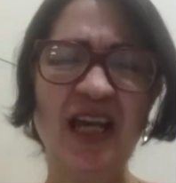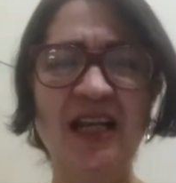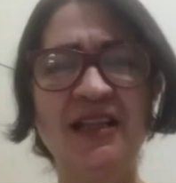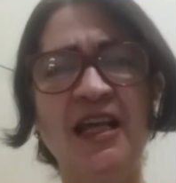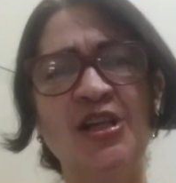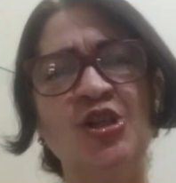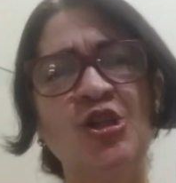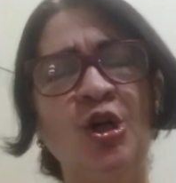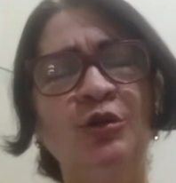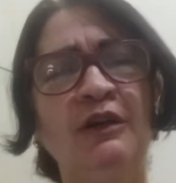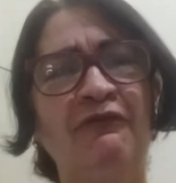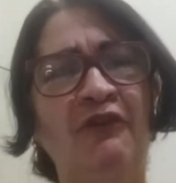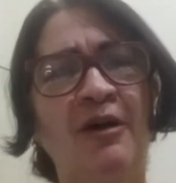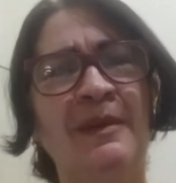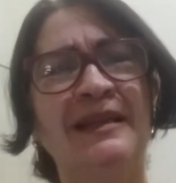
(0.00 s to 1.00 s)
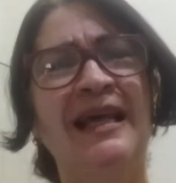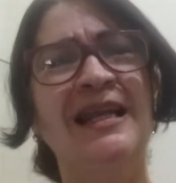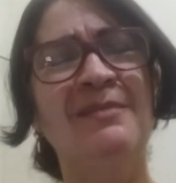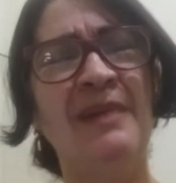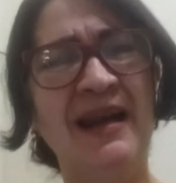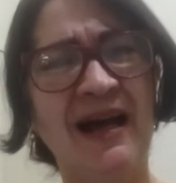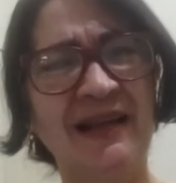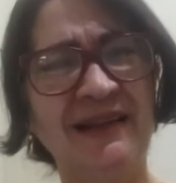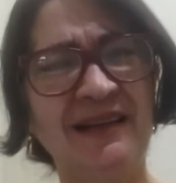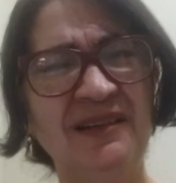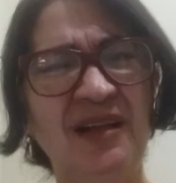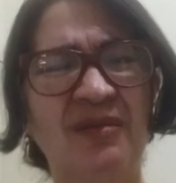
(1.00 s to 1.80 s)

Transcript: Ele deixou de forma deliberada.